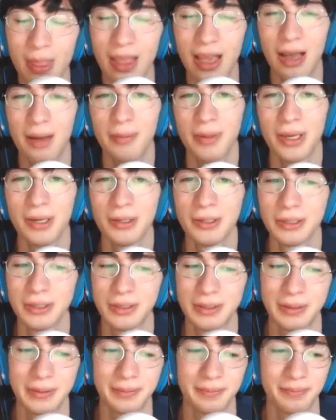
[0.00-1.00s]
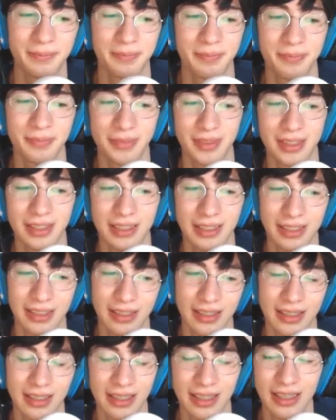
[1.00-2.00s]
Amigos,
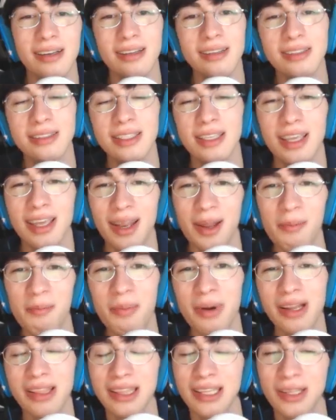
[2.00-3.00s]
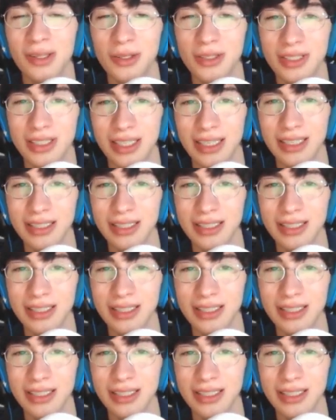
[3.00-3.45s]
si quieren parte 2 de